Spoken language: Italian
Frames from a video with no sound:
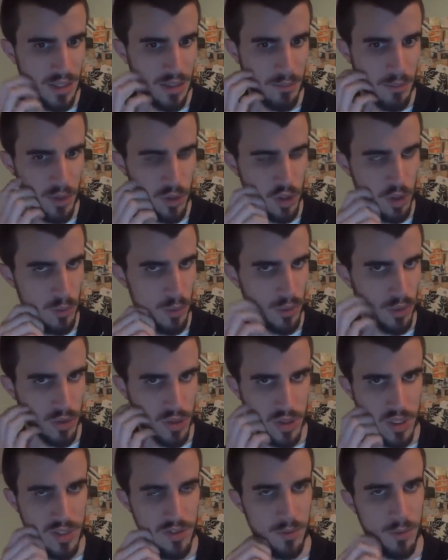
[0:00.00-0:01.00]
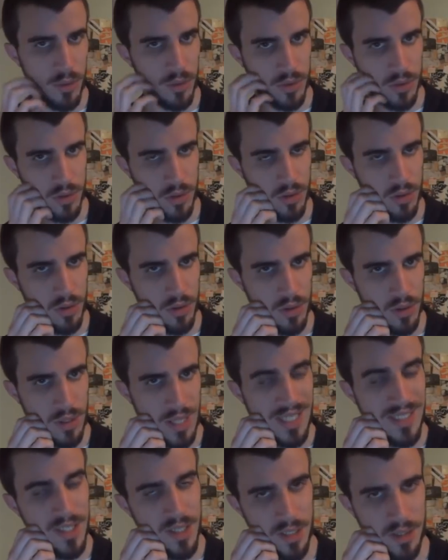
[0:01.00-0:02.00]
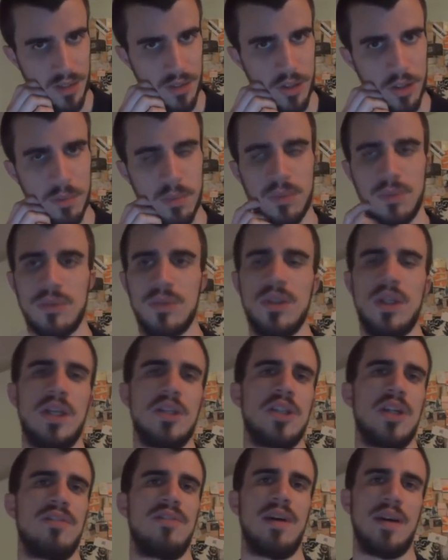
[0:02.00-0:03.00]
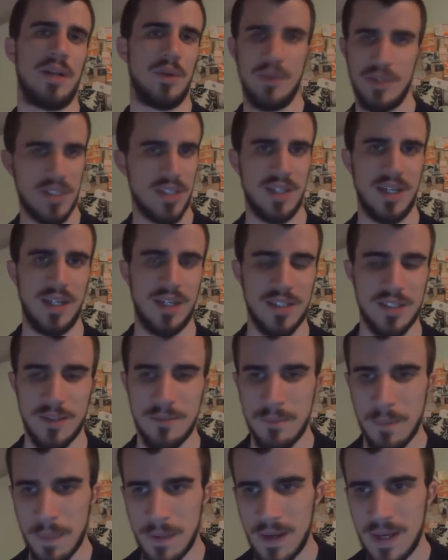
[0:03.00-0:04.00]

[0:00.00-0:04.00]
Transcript: in modo molto oggettivo e molto analitico appunto riesce a fare queste analisi